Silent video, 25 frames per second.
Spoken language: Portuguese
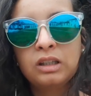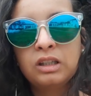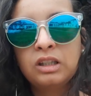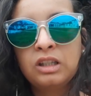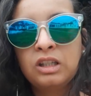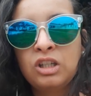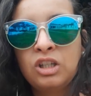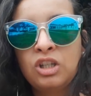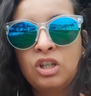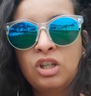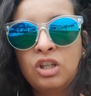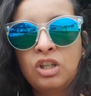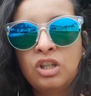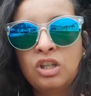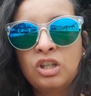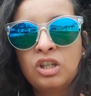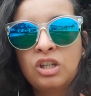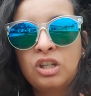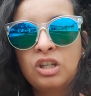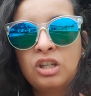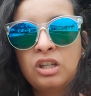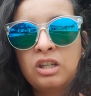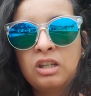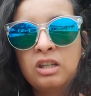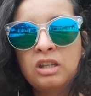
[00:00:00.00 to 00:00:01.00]
e,
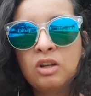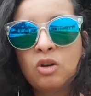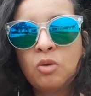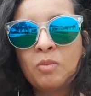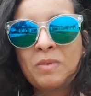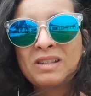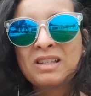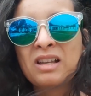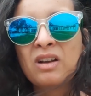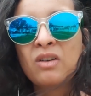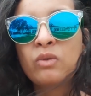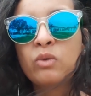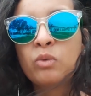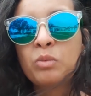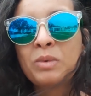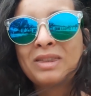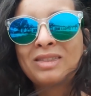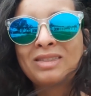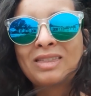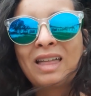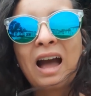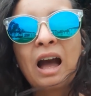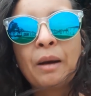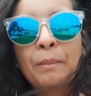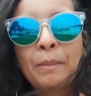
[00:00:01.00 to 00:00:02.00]
e começar a
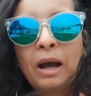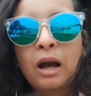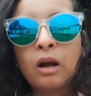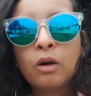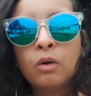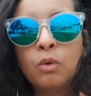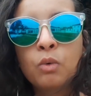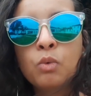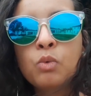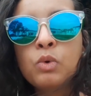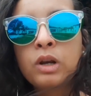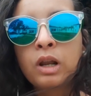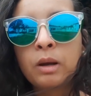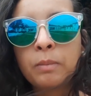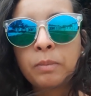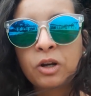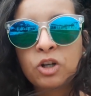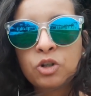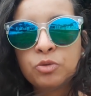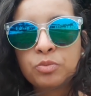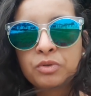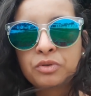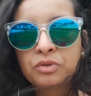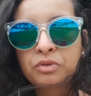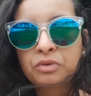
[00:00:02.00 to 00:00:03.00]
vomitar amargura para
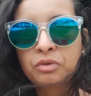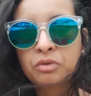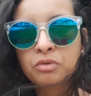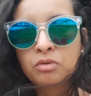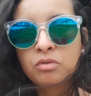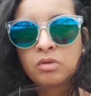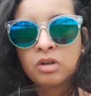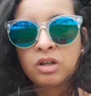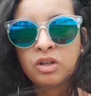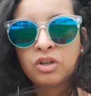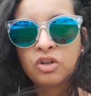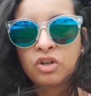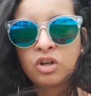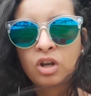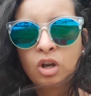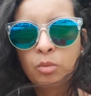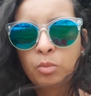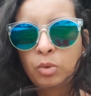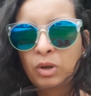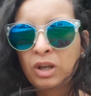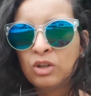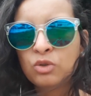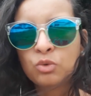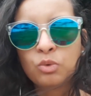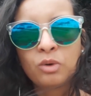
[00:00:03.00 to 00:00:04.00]
as pessoas,
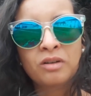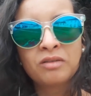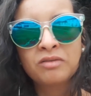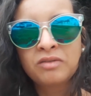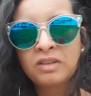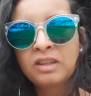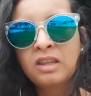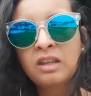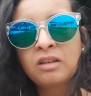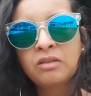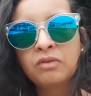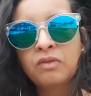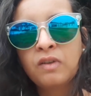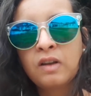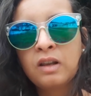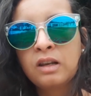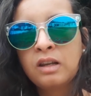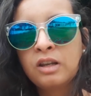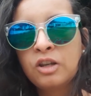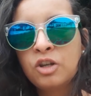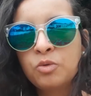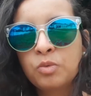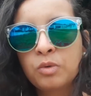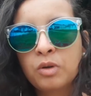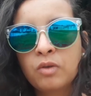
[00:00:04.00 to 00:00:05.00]
porque a sua vida é
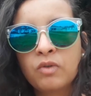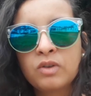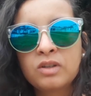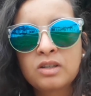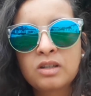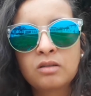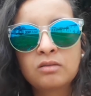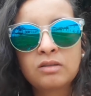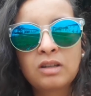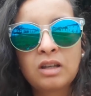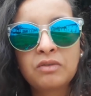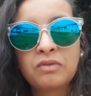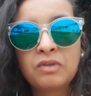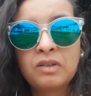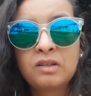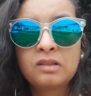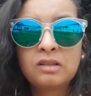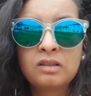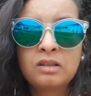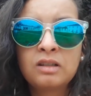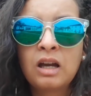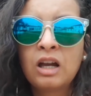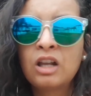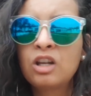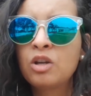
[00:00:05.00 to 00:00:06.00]
infeliz, porque você não tem
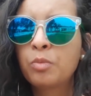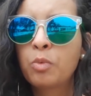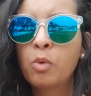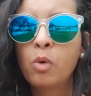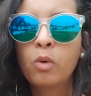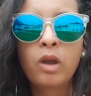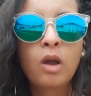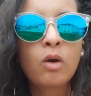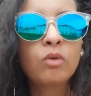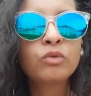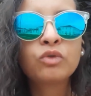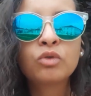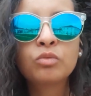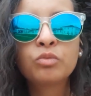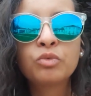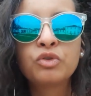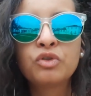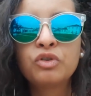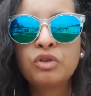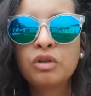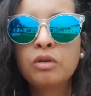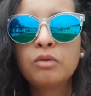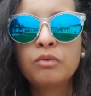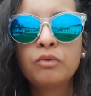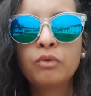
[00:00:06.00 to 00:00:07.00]
felicidade por qualquer outro
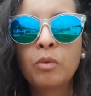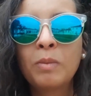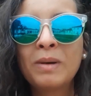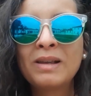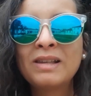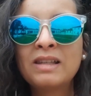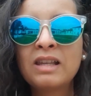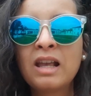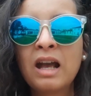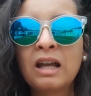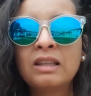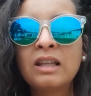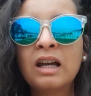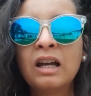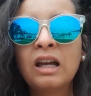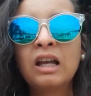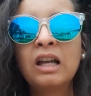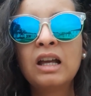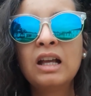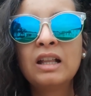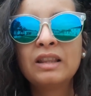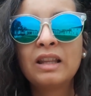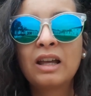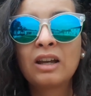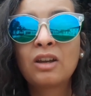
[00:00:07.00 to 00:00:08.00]
motivo, baseada
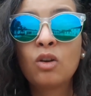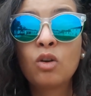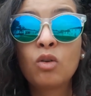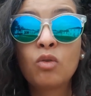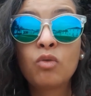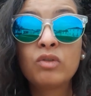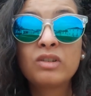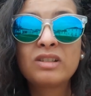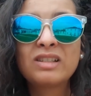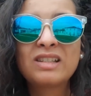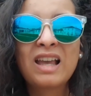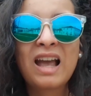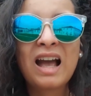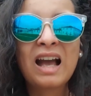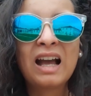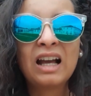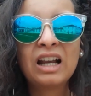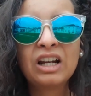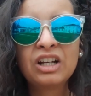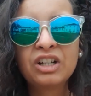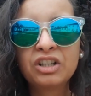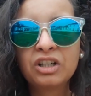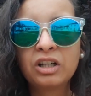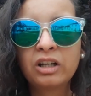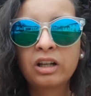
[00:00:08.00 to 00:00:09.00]
naquilo que você
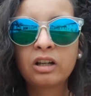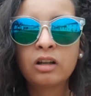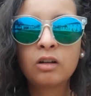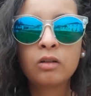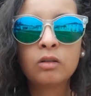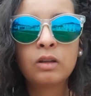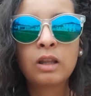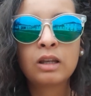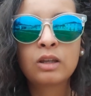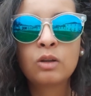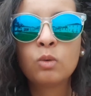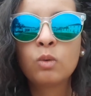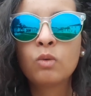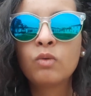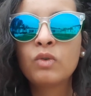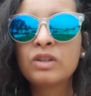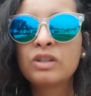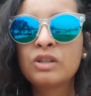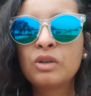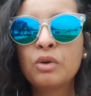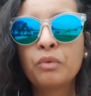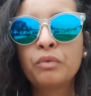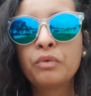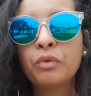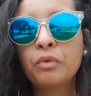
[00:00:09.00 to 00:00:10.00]
acha, naquilo, naquilo que
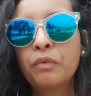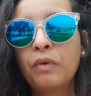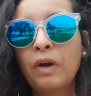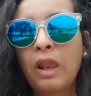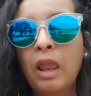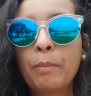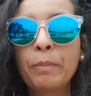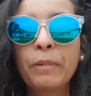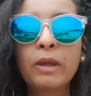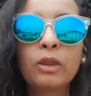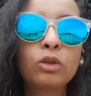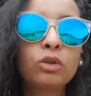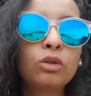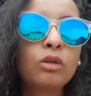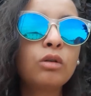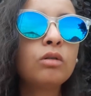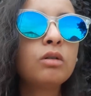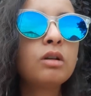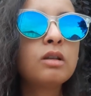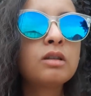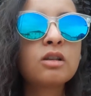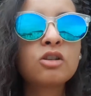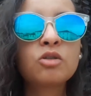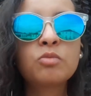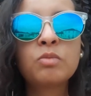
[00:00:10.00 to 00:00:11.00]
você ouviu falar, porque
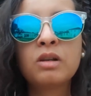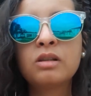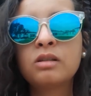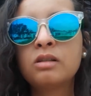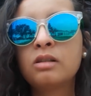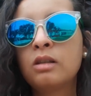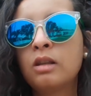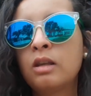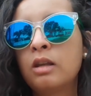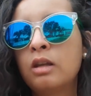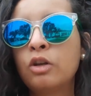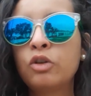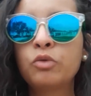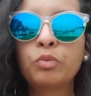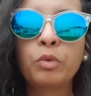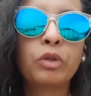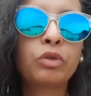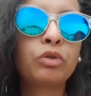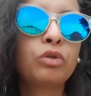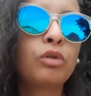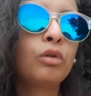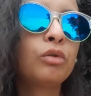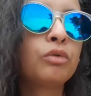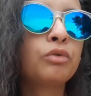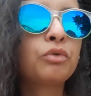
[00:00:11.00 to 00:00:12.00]
todas as brasileiras, porque
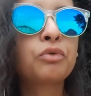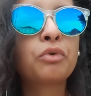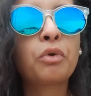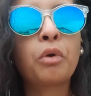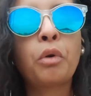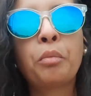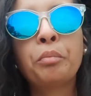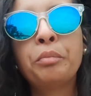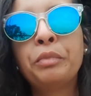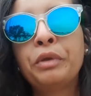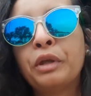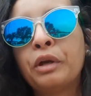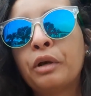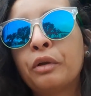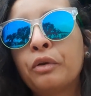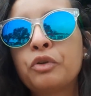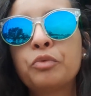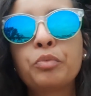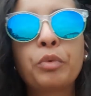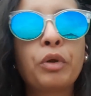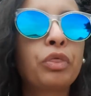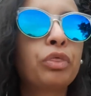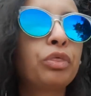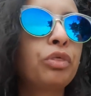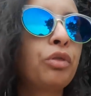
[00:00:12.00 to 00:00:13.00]
todos os colombianos,
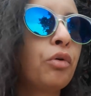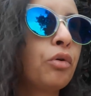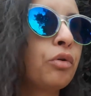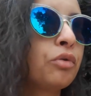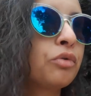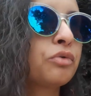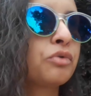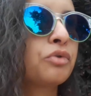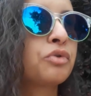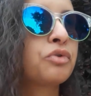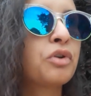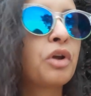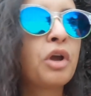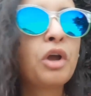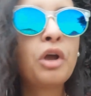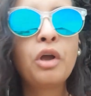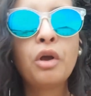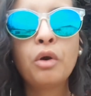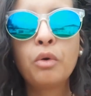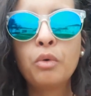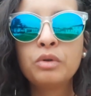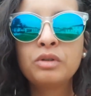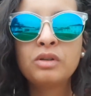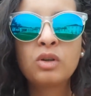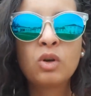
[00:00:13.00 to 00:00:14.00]
porque todos os,
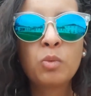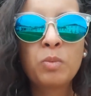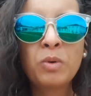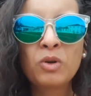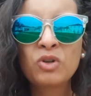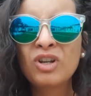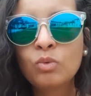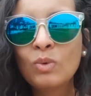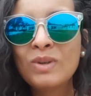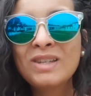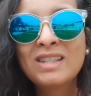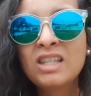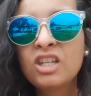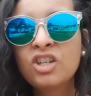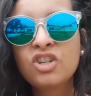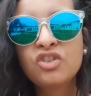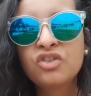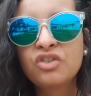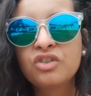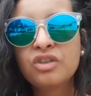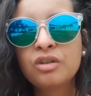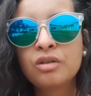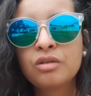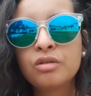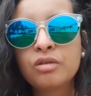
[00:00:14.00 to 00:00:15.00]
os europeus, não
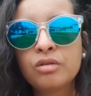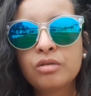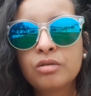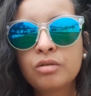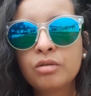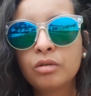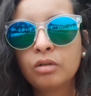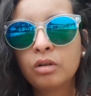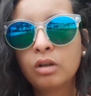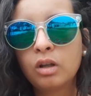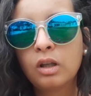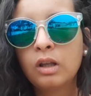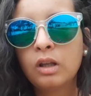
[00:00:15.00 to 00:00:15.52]
existe isso.